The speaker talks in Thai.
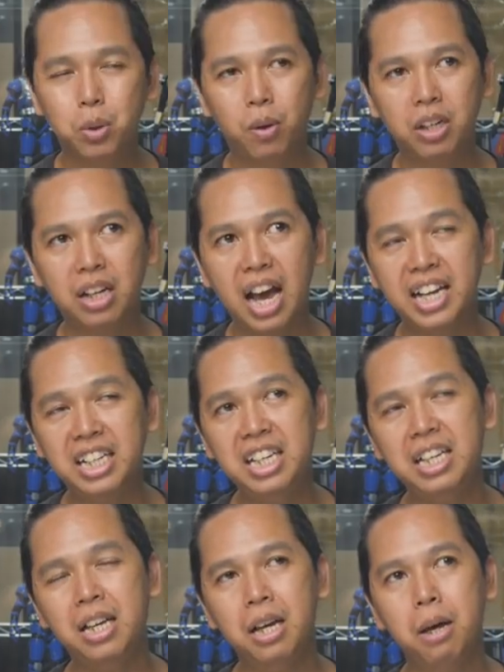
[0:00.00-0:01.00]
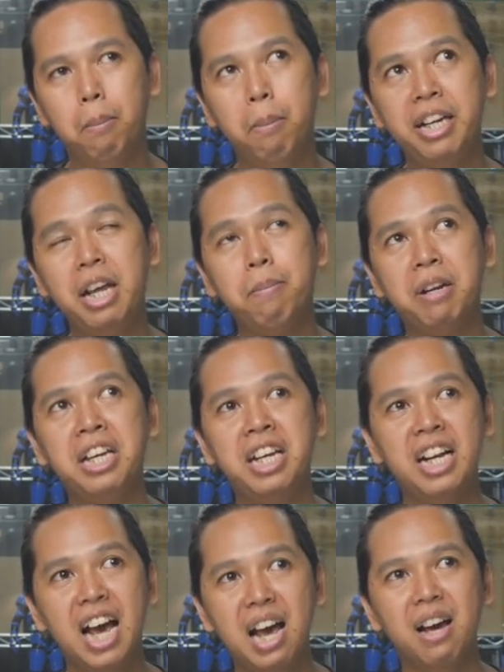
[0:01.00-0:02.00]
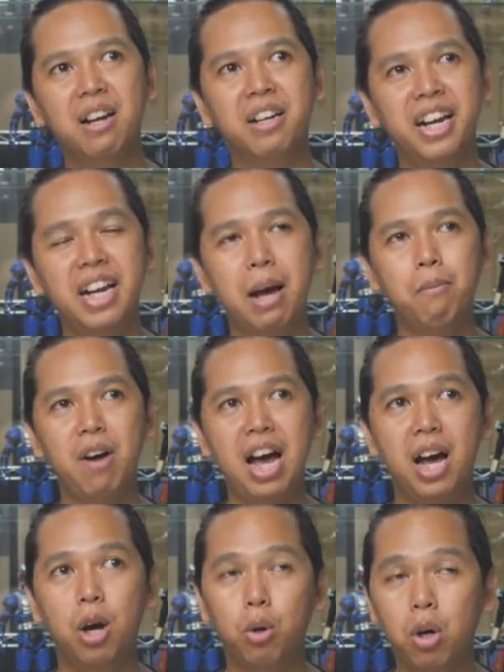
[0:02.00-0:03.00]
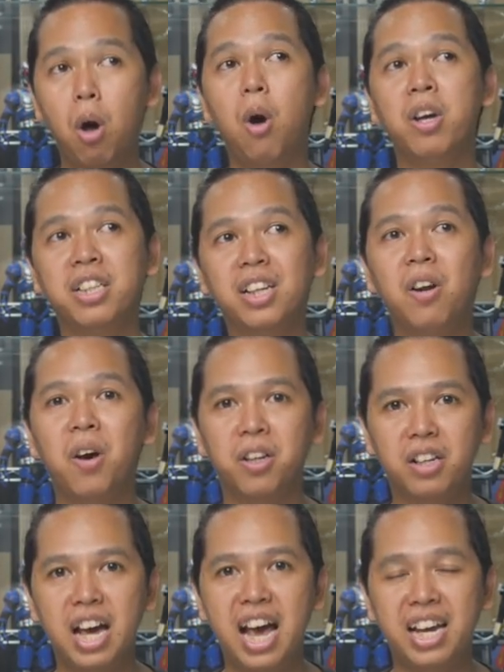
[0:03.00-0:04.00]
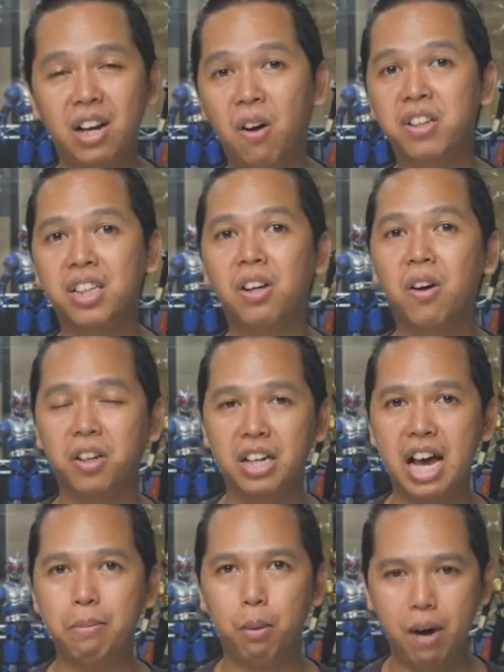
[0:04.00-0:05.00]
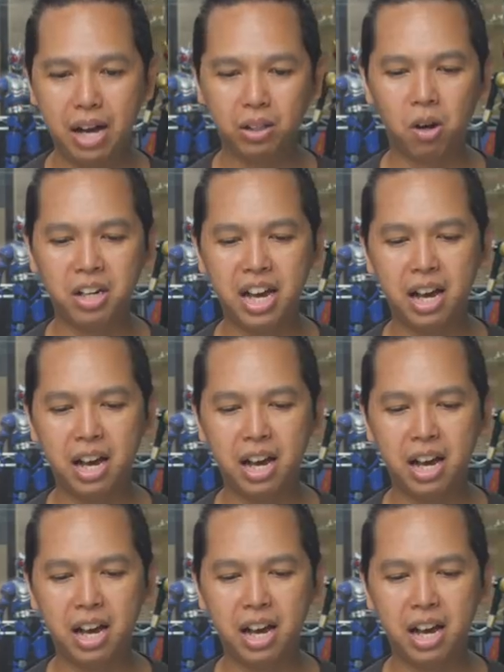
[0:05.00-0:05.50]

ส่วนใครที่ไม่ได้พรีนะฮะแนะนำว่ารออีกสักหน่อยก็ได้รออีกสักหน่อยก็ได้เพราะว่าตอน